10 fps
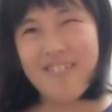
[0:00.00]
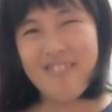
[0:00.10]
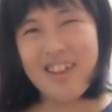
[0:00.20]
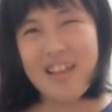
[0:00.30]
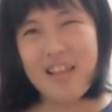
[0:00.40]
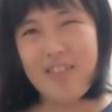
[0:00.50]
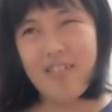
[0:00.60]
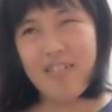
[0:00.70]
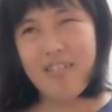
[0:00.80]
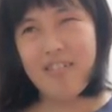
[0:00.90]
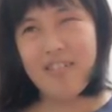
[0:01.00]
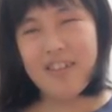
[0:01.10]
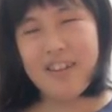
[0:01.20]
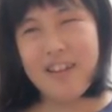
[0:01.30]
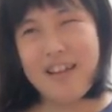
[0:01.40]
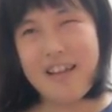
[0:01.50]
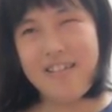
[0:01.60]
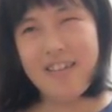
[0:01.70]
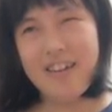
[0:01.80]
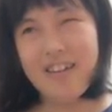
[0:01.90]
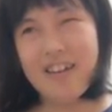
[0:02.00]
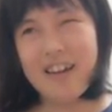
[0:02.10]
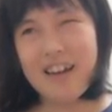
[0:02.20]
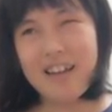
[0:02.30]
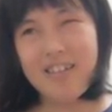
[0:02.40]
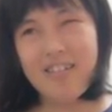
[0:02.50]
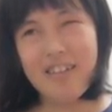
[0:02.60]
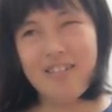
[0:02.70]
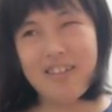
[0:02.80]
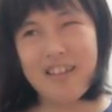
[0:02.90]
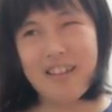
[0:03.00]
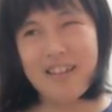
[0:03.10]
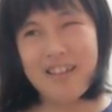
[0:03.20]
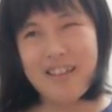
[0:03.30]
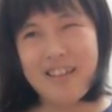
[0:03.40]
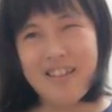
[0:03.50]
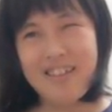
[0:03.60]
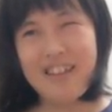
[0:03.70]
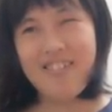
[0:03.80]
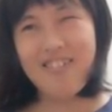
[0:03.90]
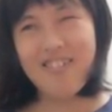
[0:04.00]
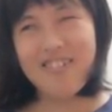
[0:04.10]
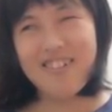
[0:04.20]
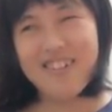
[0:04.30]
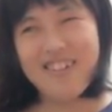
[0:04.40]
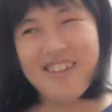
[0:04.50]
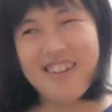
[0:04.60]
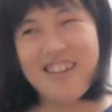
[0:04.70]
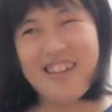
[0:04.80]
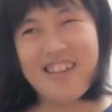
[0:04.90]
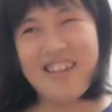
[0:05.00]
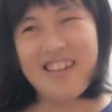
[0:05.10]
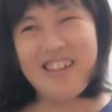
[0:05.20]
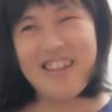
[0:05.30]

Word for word: まだねちょっと時間がありそうなので最後、えー、